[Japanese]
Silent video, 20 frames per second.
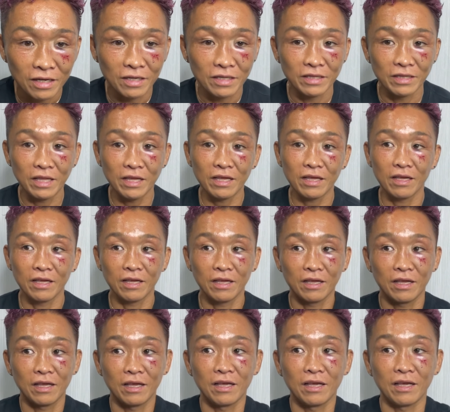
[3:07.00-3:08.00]
で、
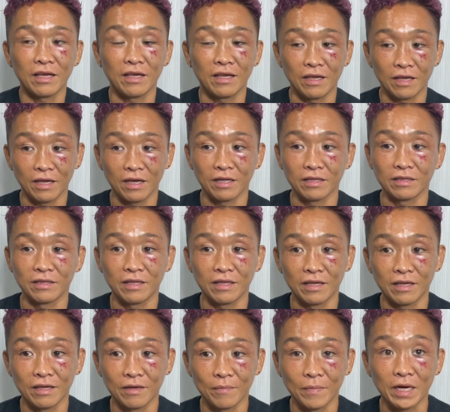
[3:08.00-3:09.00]
えー、判
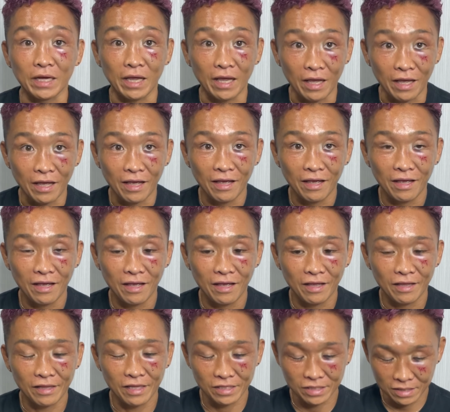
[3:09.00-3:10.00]
定負け
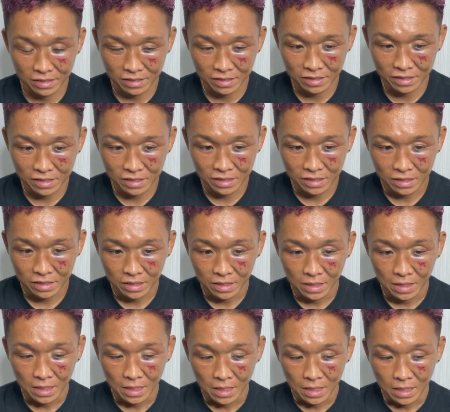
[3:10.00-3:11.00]
です。
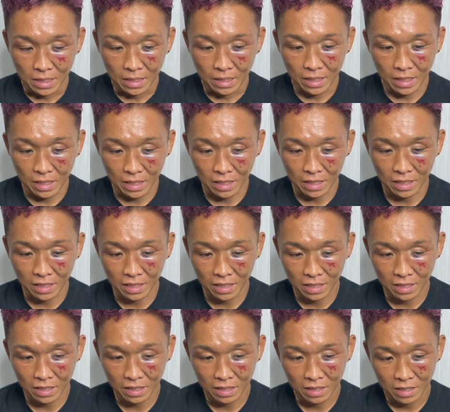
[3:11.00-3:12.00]
いや。
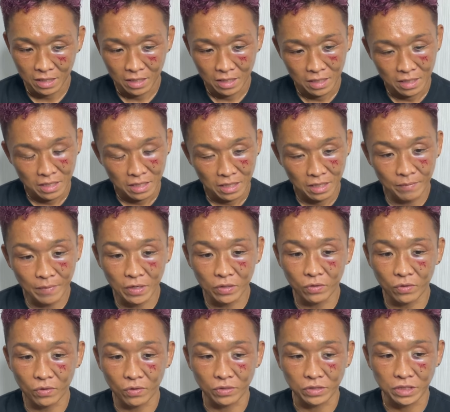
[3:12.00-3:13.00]
今
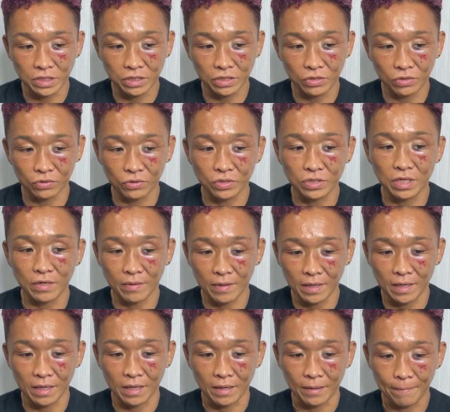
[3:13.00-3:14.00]
の心境として
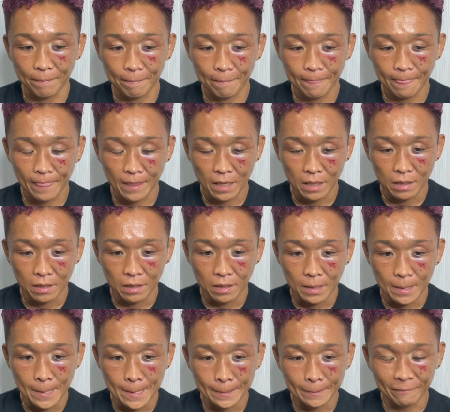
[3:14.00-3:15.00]
は、
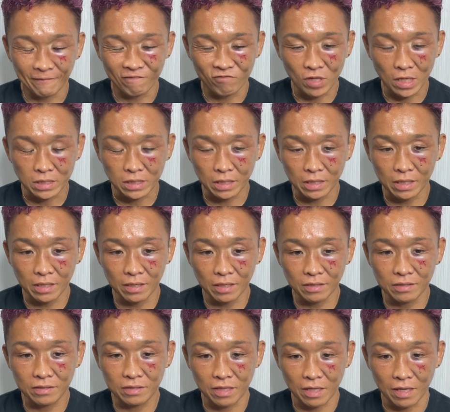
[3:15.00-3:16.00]
う情けな
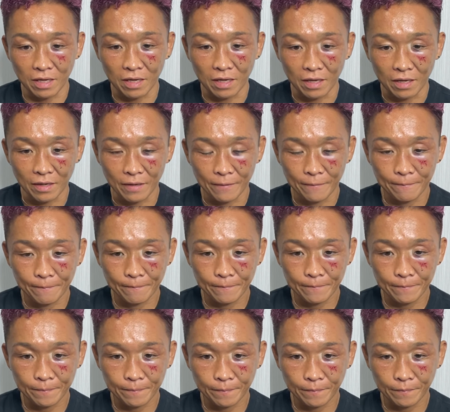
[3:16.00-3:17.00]
くて、
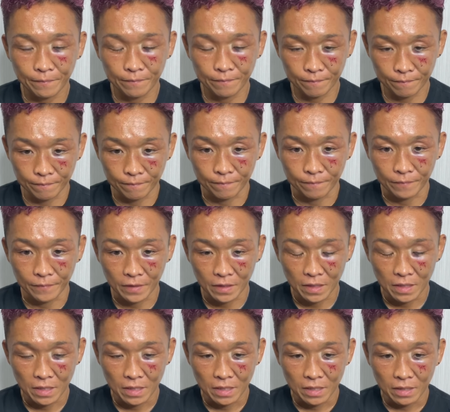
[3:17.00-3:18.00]
うん、
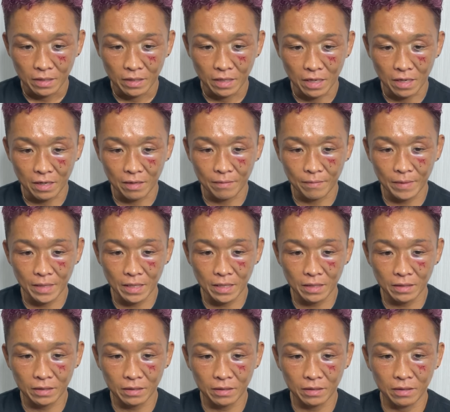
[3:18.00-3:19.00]
や
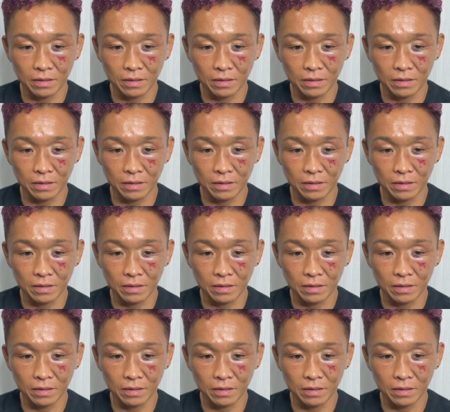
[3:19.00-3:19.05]
め